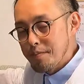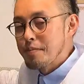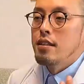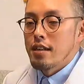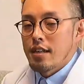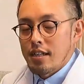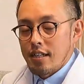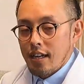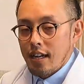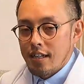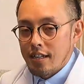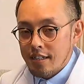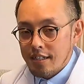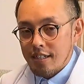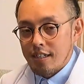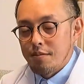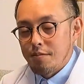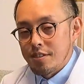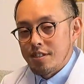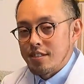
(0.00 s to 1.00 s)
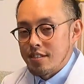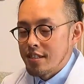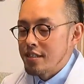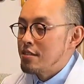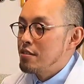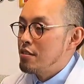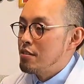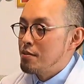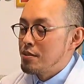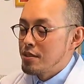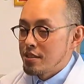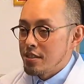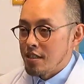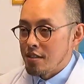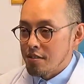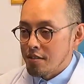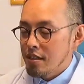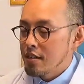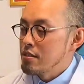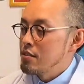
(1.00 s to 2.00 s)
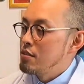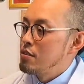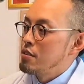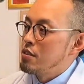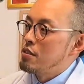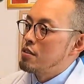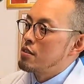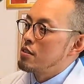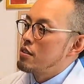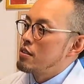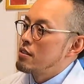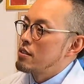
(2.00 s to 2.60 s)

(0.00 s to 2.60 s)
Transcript: だからあなたがもしね、動物園とかそういう